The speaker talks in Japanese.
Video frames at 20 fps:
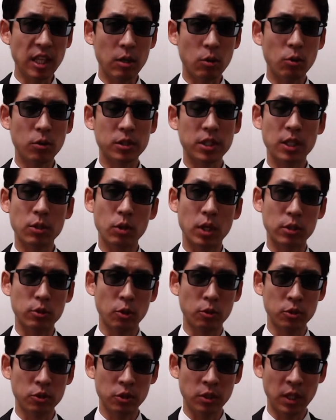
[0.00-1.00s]
て、この
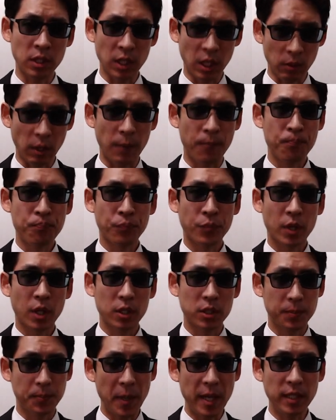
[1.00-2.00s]
1540年代は
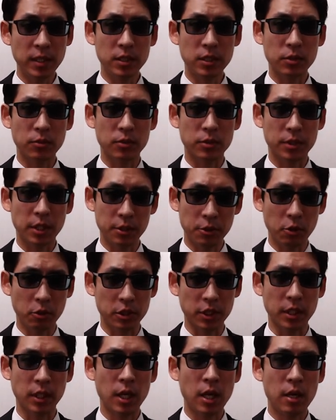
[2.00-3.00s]
スペイン人の宣教
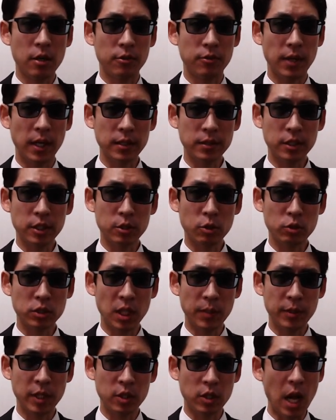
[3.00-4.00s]
師
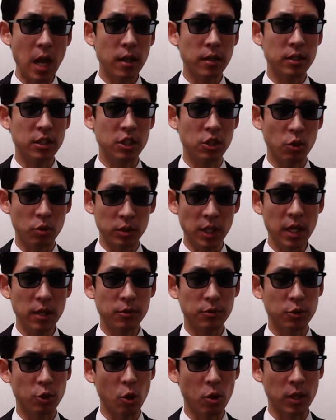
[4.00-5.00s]
フランシスコ・ザビエルが日本で
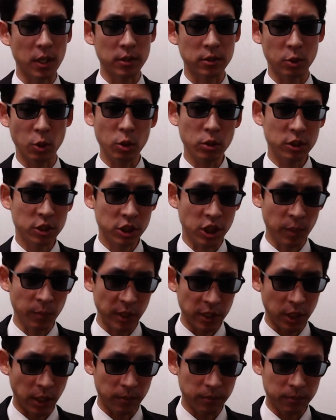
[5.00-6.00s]
布教活動をしていました。